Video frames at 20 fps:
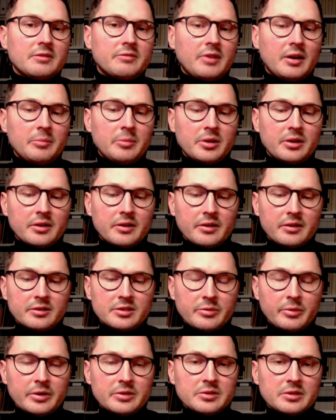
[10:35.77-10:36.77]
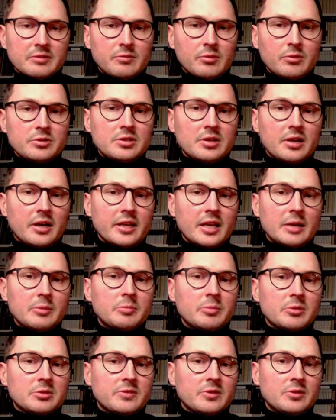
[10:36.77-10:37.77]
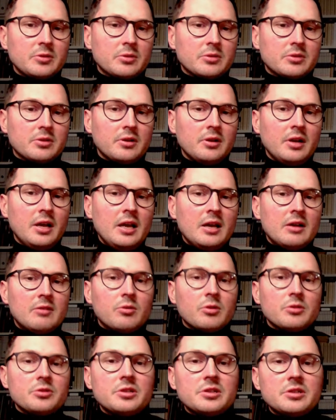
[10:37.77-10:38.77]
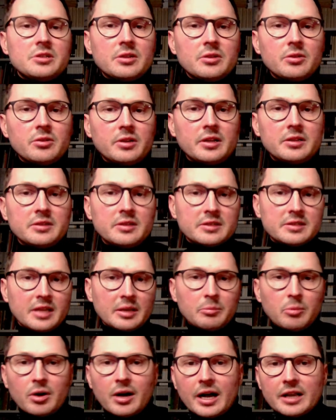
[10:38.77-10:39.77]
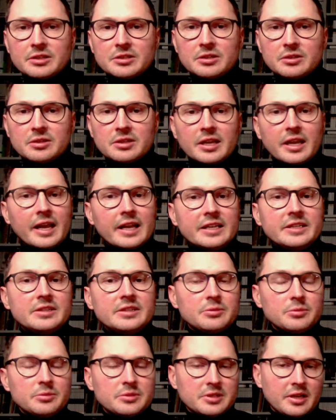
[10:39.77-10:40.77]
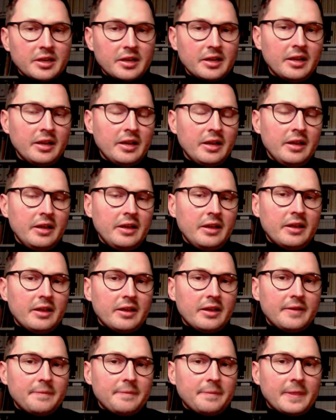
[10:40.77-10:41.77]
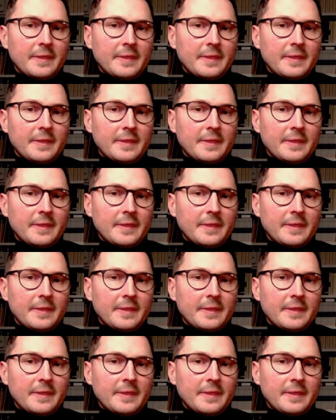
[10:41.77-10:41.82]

fabryk działających w Łodzi, a jemu pozwoliło to łączyć się do jednych z najbogatszych, do tej elity łódzkiej E,